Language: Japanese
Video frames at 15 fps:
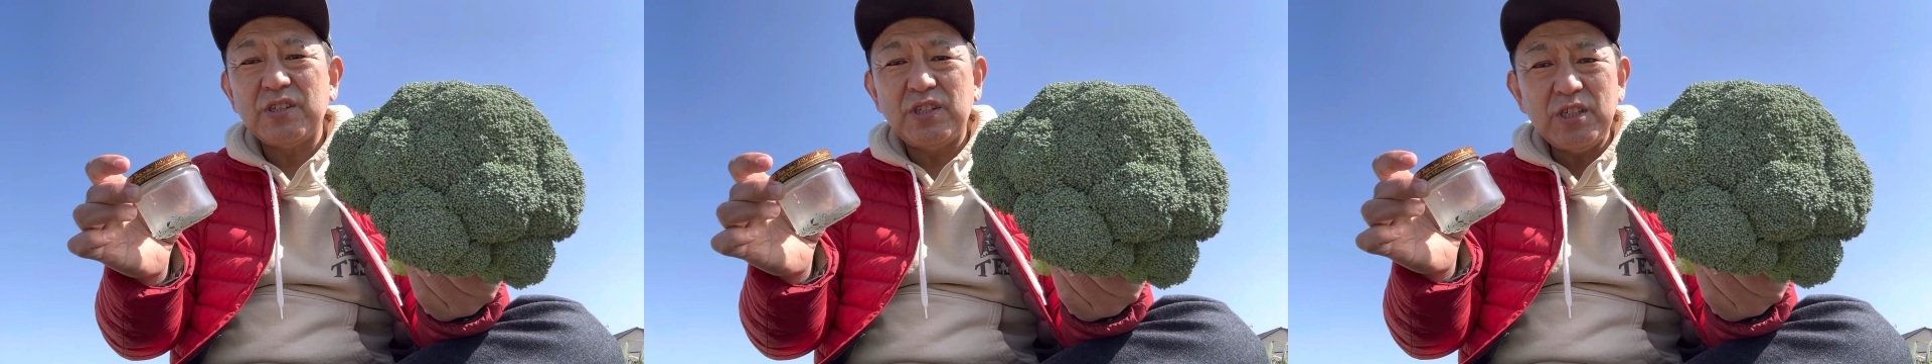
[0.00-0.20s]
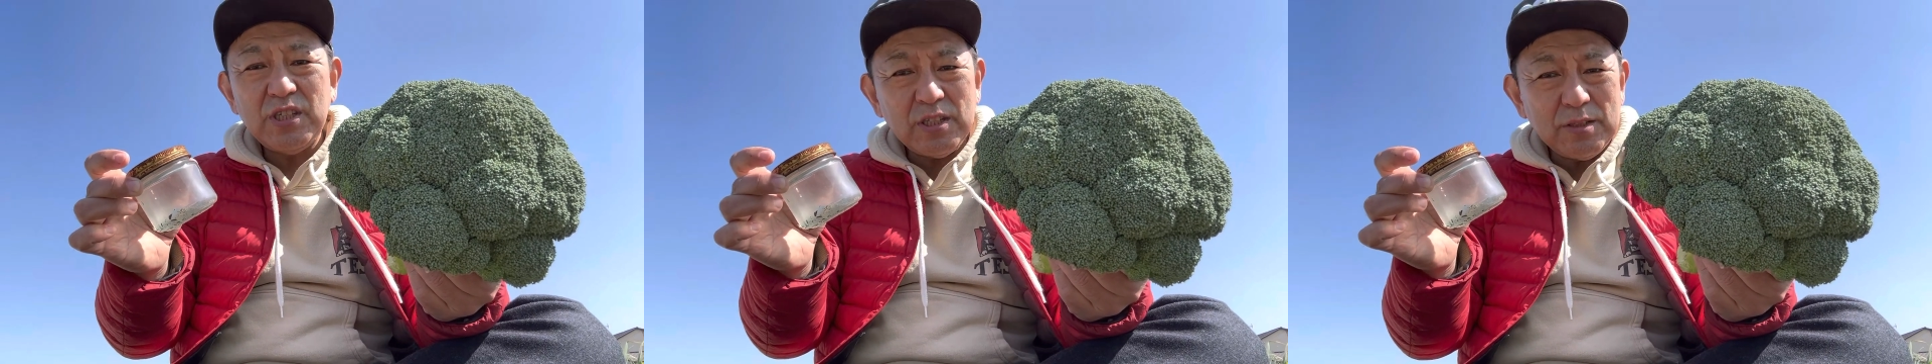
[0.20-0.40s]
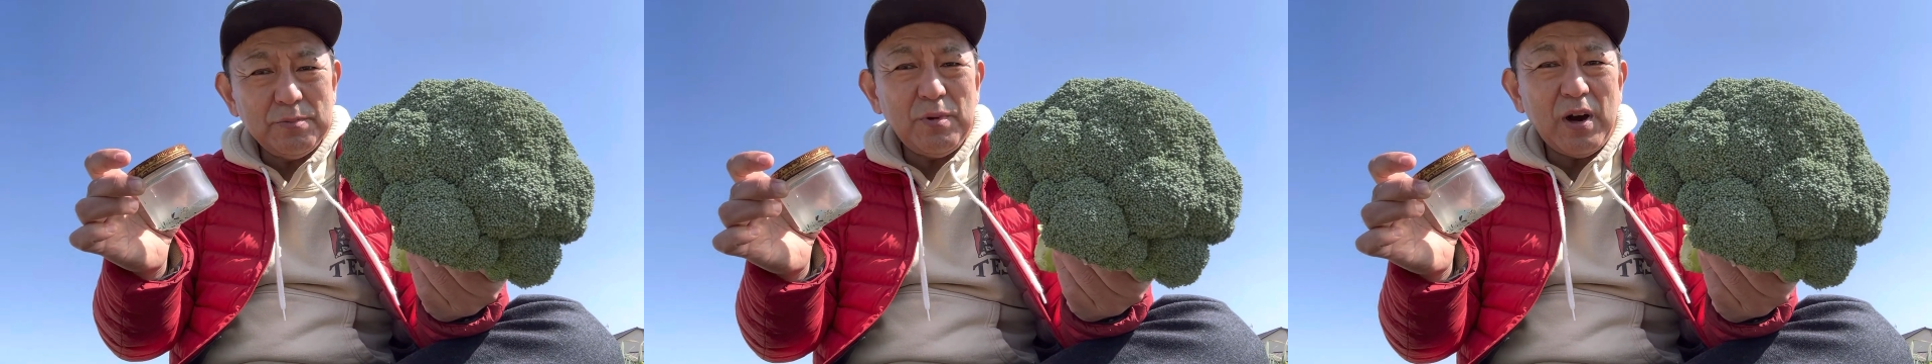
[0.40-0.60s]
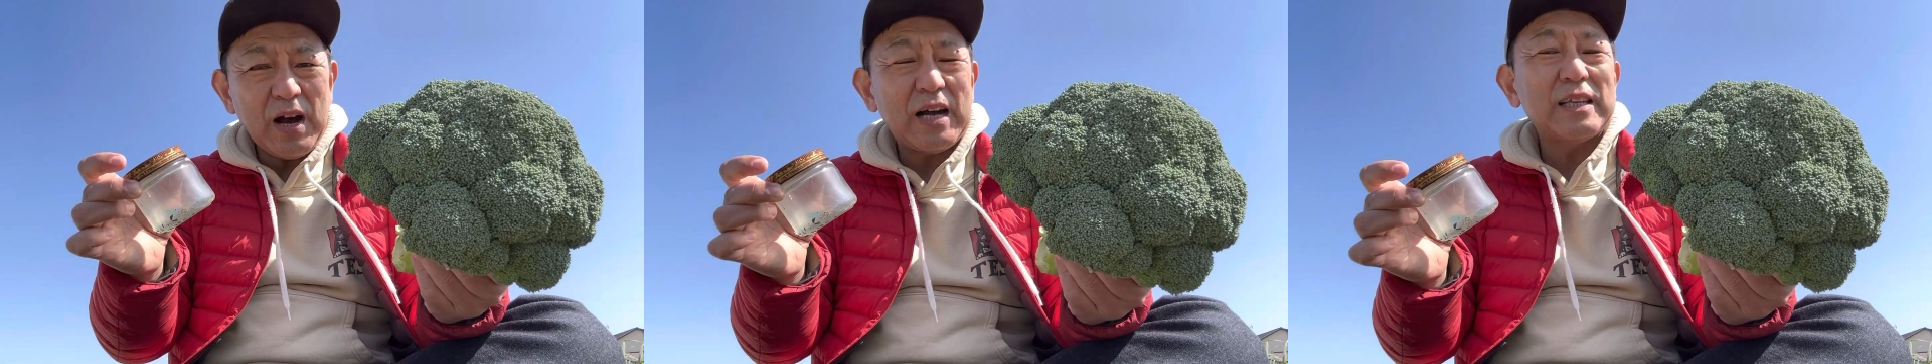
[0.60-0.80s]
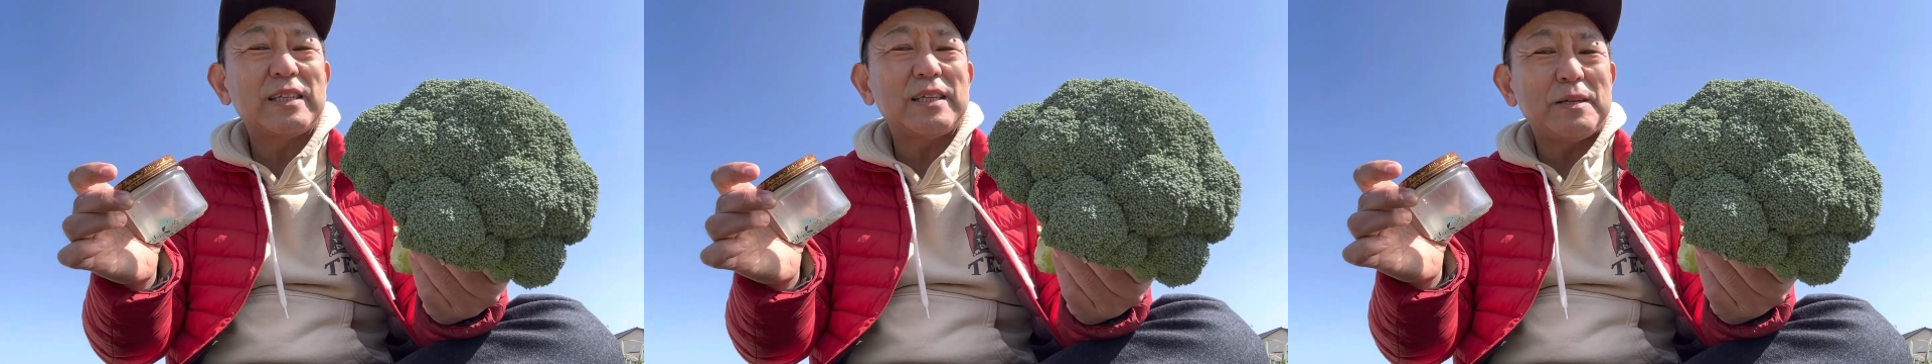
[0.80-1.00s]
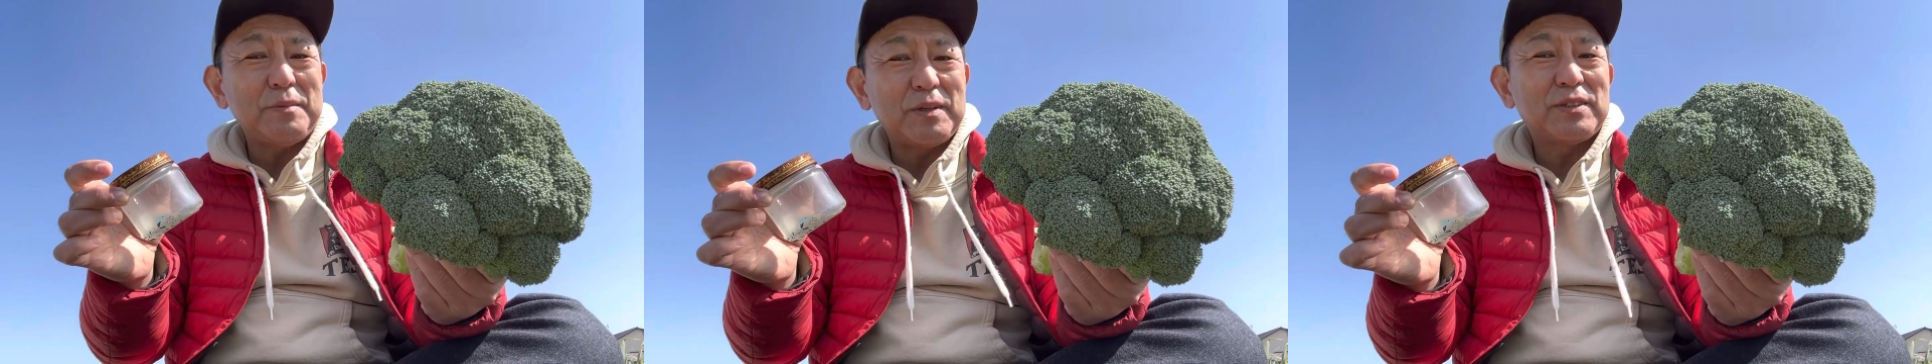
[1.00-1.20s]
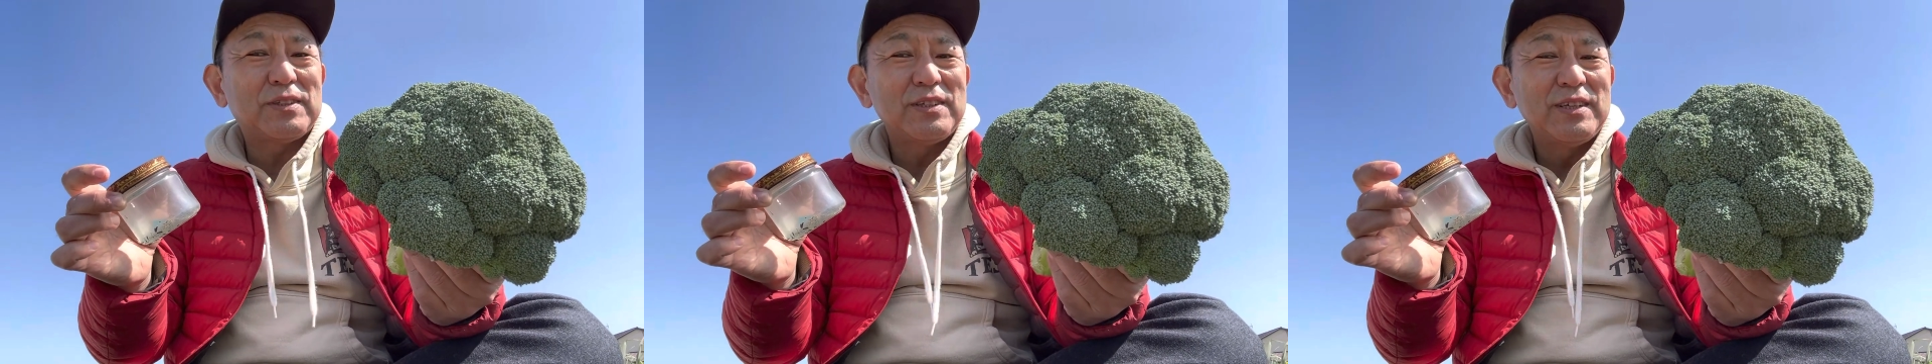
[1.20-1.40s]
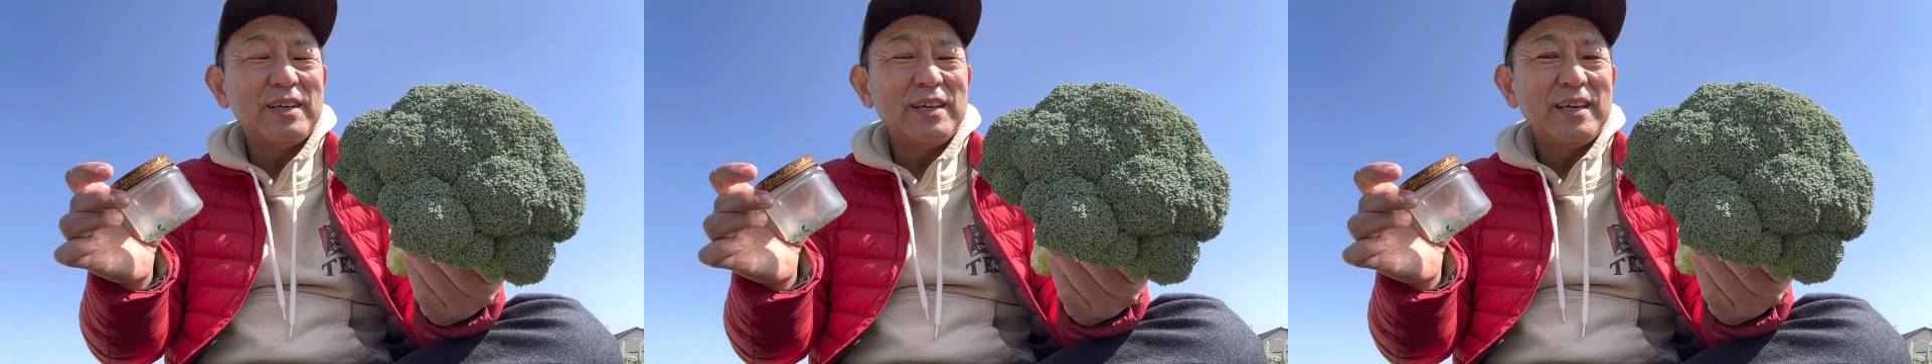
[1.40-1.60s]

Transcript: 質も上がってきます。